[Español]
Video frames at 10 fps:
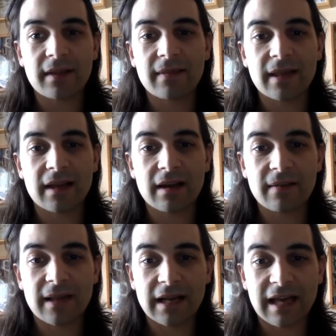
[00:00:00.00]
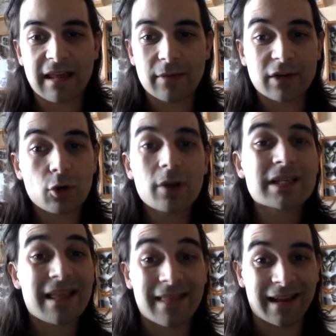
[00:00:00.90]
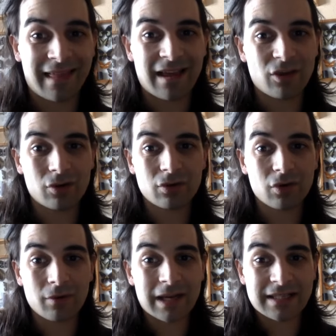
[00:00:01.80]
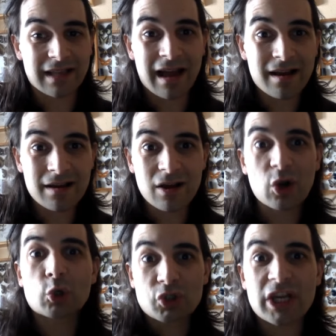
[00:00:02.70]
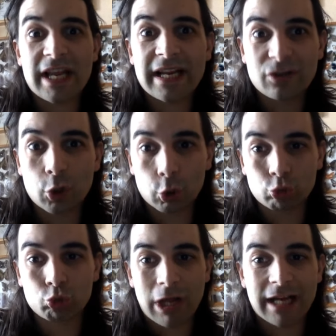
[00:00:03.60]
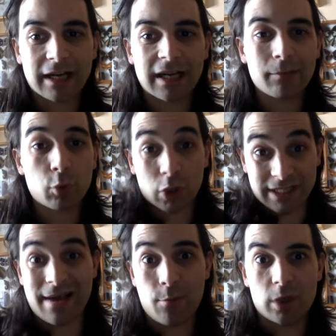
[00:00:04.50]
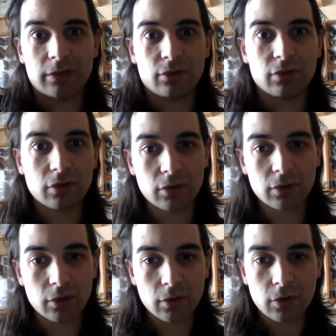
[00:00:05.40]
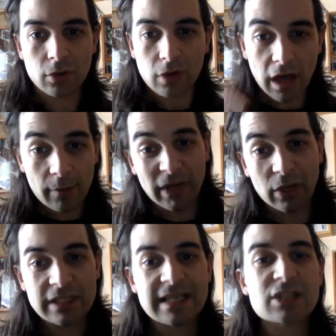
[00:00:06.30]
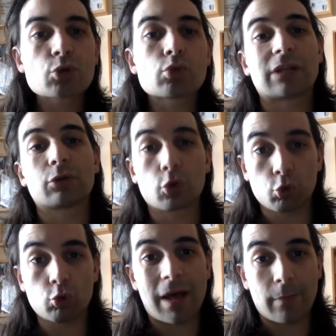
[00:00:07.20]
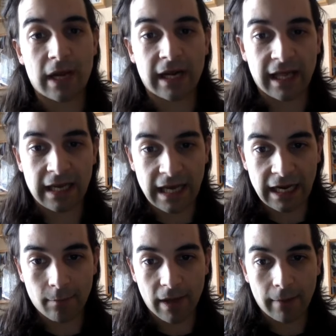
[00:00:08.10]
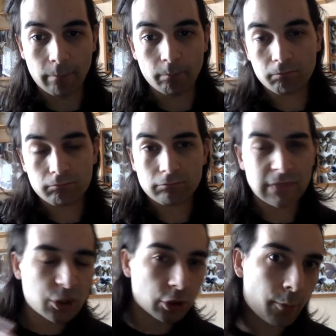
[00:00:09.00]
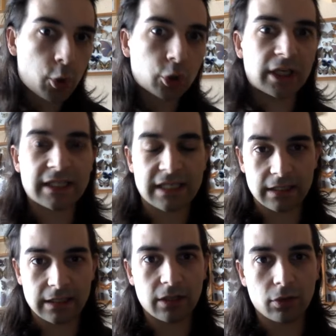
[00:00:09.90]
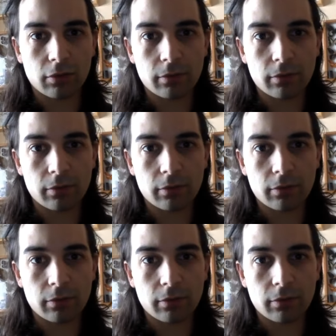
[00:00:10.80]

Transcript: del, del cadáver, no le vas a hacer daño, no vas a conseguir torturarle porque está muerto. Ah, pero es que es una tortura para el alma, mm, eso tampoco tiene sentido